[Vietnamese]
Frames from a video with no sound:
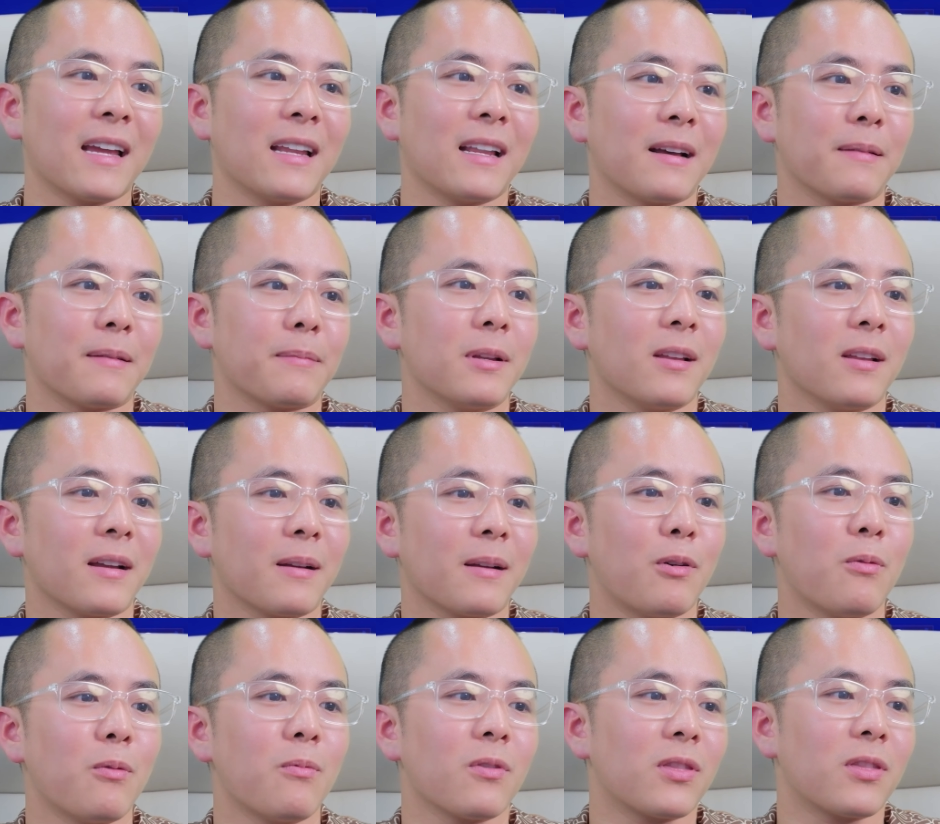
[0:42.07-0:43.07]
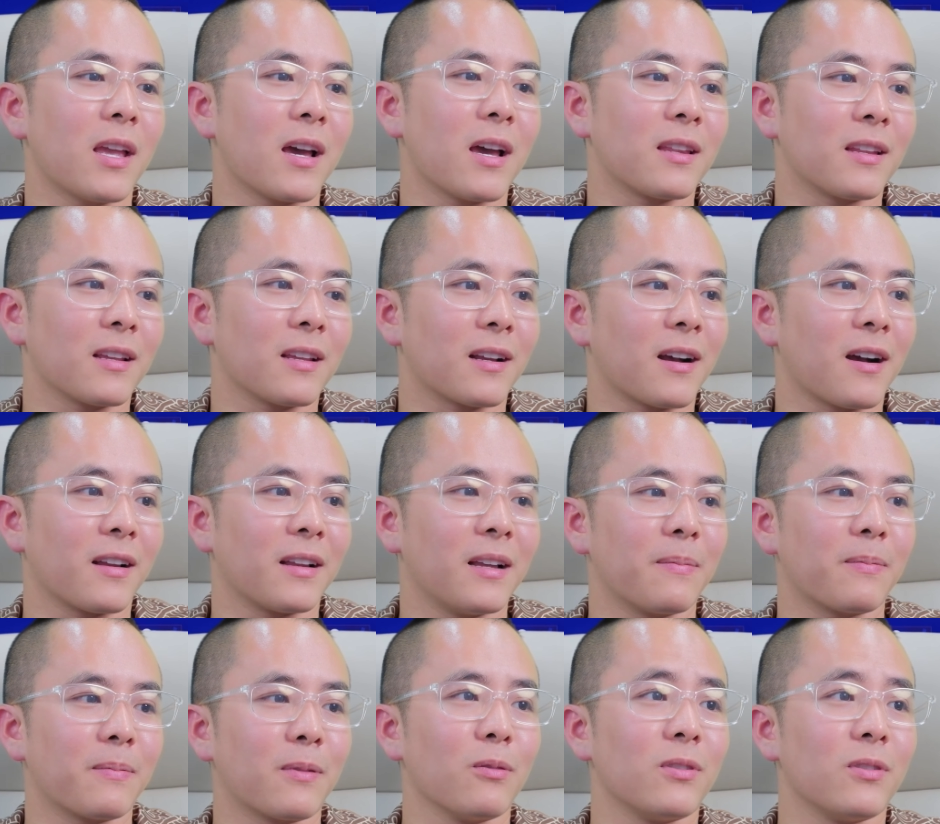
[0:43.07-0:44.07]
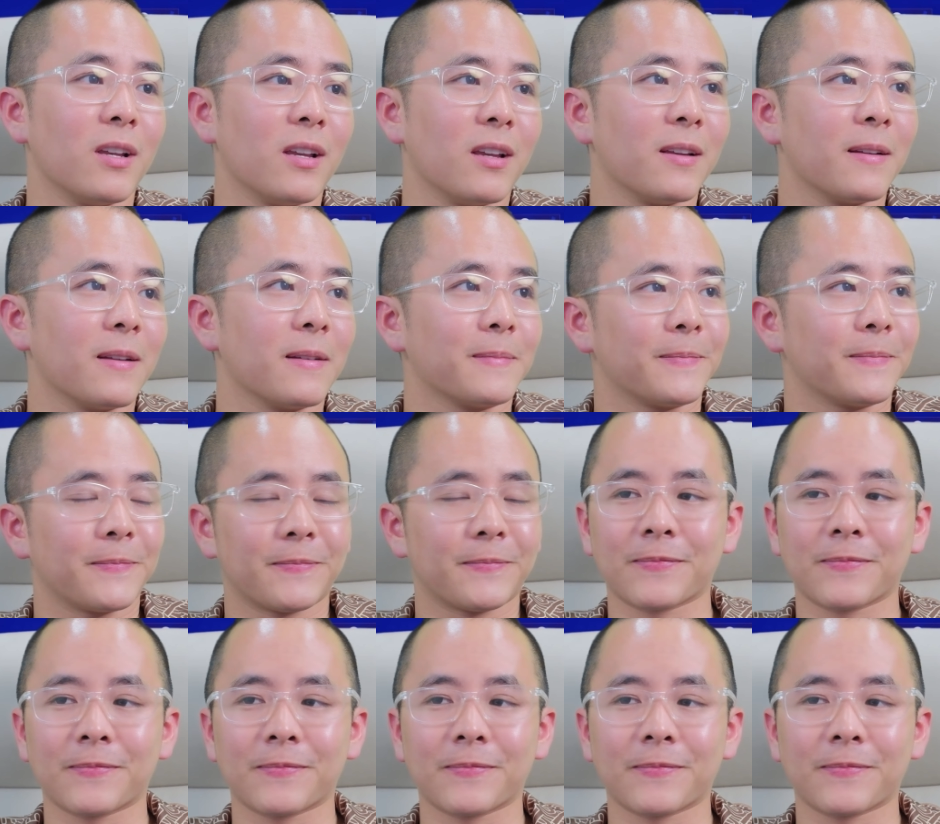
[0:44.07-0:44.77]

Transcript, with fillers: hai là bây giờ em không có tiền thì khởi nghiệp kiểu gì.